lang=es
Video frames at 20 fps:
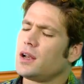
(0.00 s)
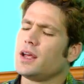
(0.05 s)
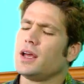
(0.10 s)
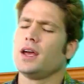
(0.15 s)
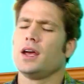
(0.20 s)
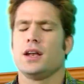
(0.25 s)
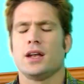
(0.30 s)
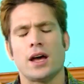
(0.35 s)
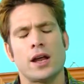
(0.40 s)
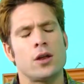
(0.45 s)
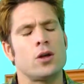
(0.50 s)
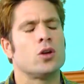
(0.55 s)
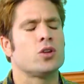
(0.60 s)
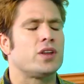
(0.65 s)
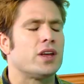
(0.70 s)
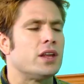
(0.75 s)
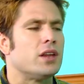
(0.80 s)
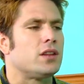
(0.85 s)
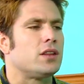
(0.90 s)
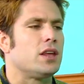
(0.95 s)
Lina, no
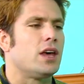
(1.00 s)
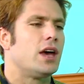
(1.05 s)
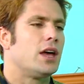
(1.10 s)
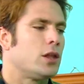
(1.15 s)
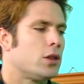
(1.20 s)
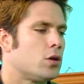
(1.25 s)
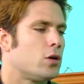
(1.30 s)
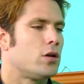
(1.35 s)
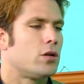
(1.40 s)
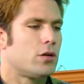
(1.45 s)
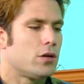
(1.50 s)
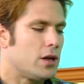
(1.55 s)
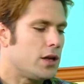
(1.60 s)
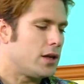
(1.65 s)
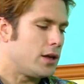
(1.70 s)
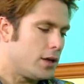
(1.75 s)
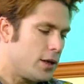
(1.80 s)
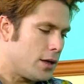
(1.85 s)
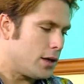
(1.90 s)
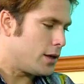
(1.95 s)
te entiendo.
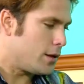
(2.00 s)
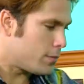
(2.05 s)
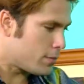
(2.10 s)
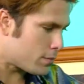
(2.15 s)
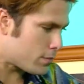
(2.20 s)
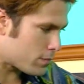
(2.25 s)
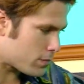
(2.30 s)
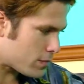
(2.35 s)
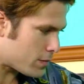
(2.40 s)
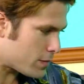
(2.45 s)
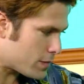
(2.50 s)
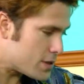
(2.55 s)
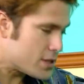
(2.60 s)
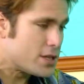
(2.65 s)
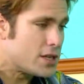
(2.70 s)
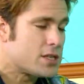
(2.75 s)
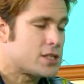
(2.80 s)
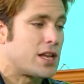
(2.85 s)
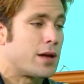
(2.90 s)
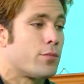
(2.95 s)
Y,
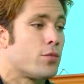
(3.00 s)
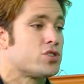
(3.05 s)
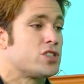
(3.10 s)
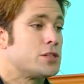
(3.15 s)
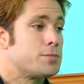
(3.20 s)
eh, estamos